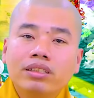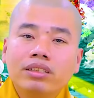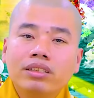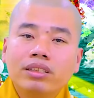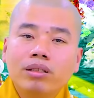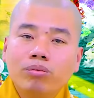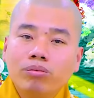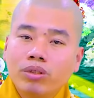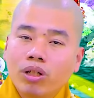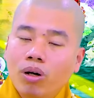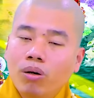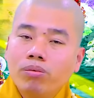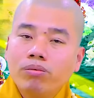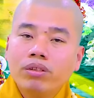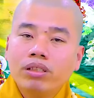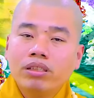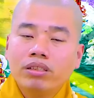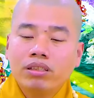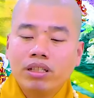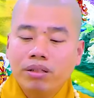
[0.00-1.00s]
sống tốt
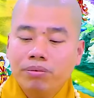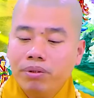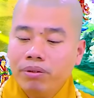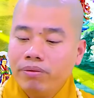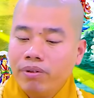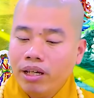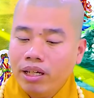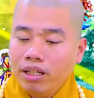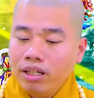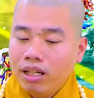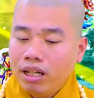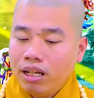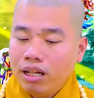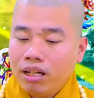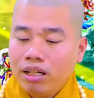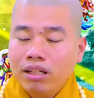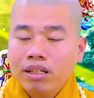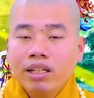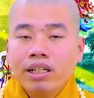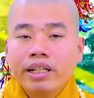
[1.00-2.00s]
nữa thì quý vị
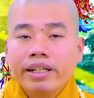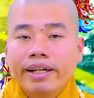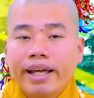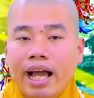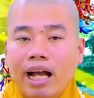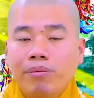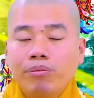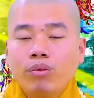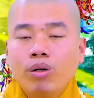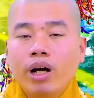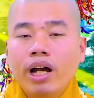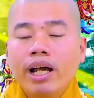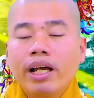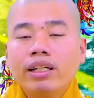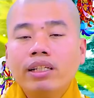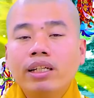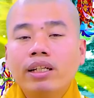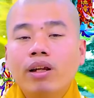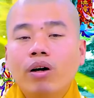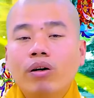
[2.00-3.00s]
là cảm
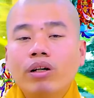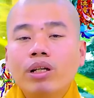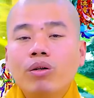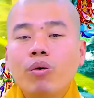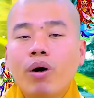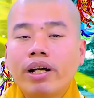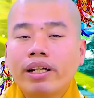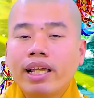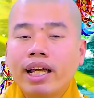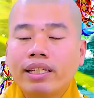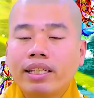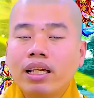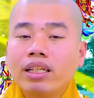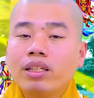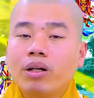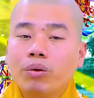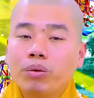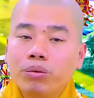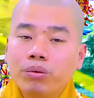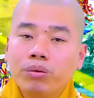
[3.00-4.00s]
hóa với đối với quan gia trái
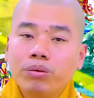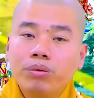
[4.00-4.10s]
chủ